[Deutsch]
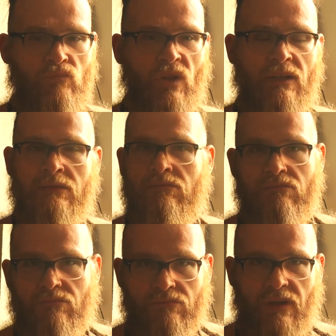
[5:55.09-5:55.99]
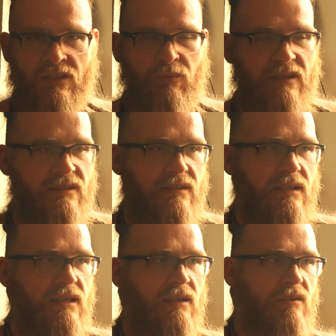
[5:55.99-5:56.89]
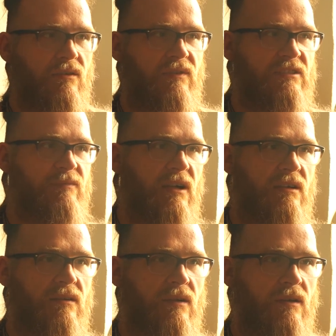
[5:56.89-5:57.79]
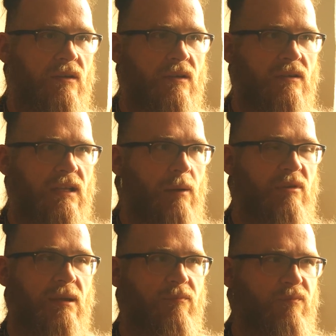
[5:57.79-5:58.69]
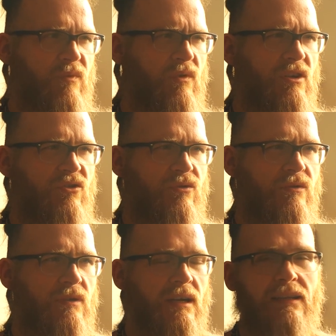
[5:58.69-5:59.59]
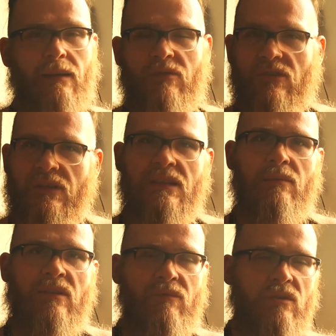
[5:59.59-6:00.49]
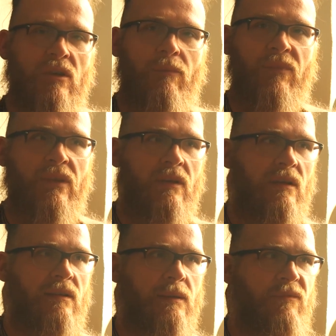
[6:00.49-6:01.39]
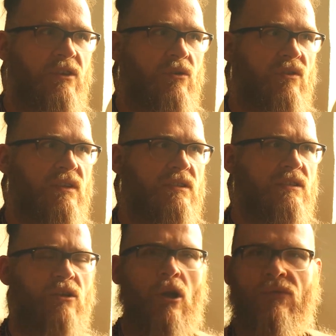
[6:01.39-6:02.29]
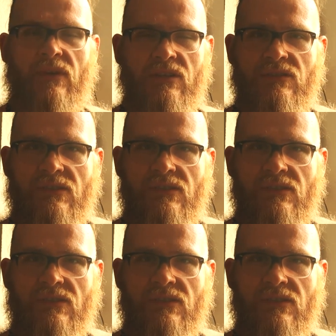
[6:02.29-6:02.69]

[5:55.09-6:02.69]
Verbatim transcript: Dann entsprechend, äh, wenn ich mal, ich glaube, ich habe sogar schon, ach nee, habe ich noch nicht, aber das wird kommen. Es gibt Videos, die ich nicht öffentlich